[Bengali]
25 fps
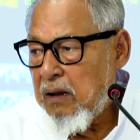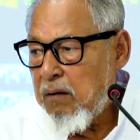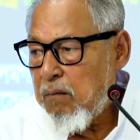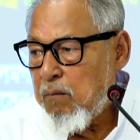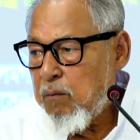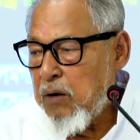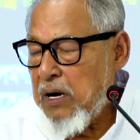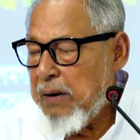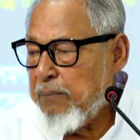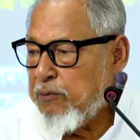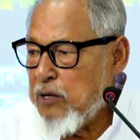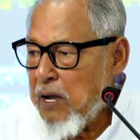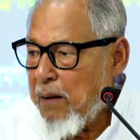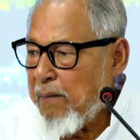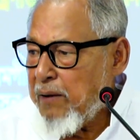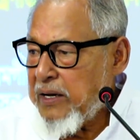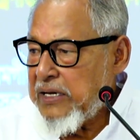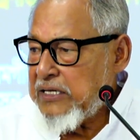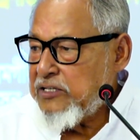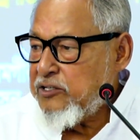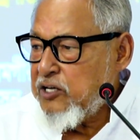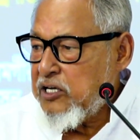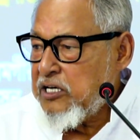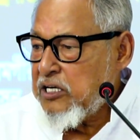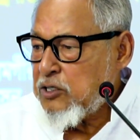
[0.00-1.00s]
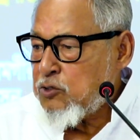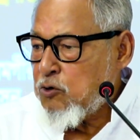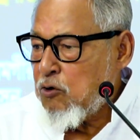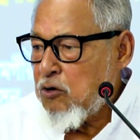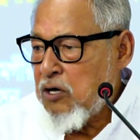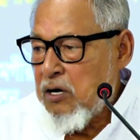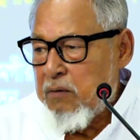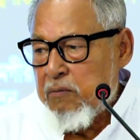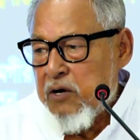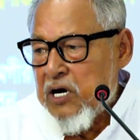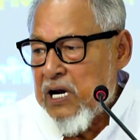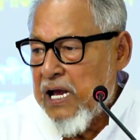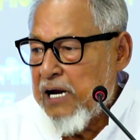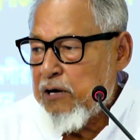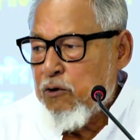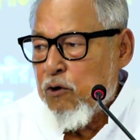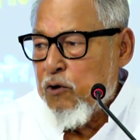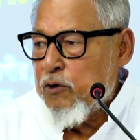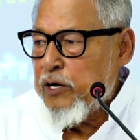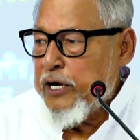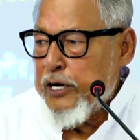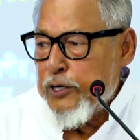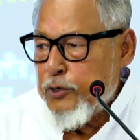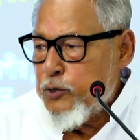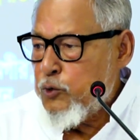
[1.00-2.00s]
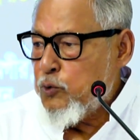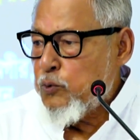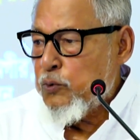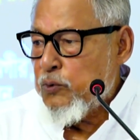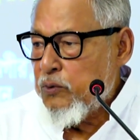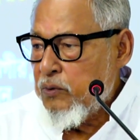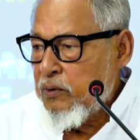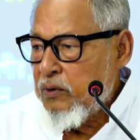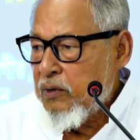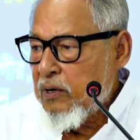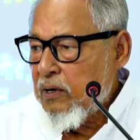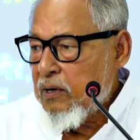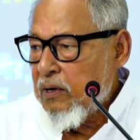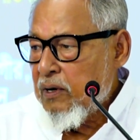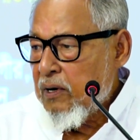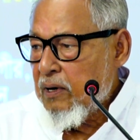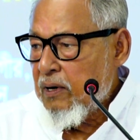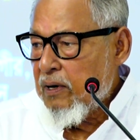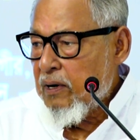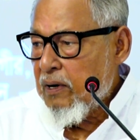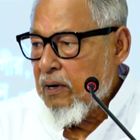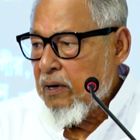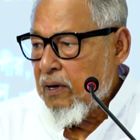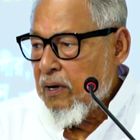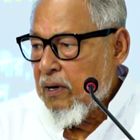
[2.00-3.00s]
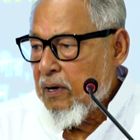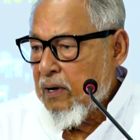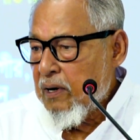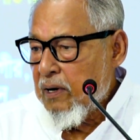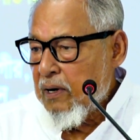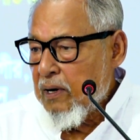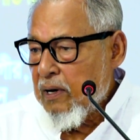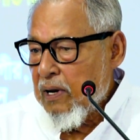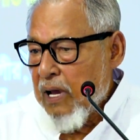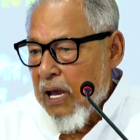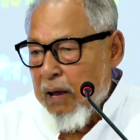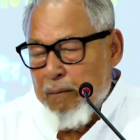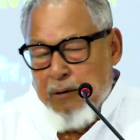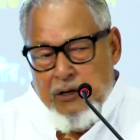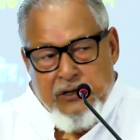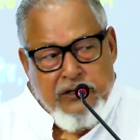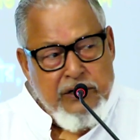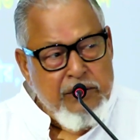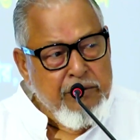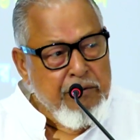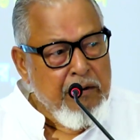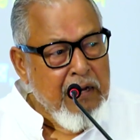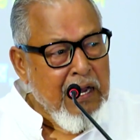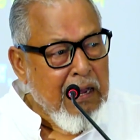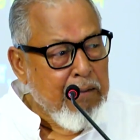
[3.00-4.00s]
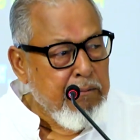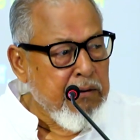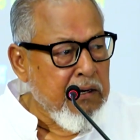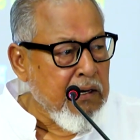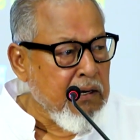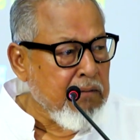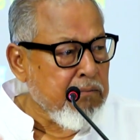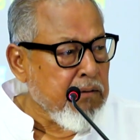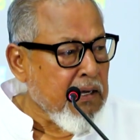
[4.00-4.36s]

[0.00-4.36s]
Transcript: বললাম আমাকে জিজ্ঞেস করলাম না আই ডোন্ট নিড টু আমি চিফ আমি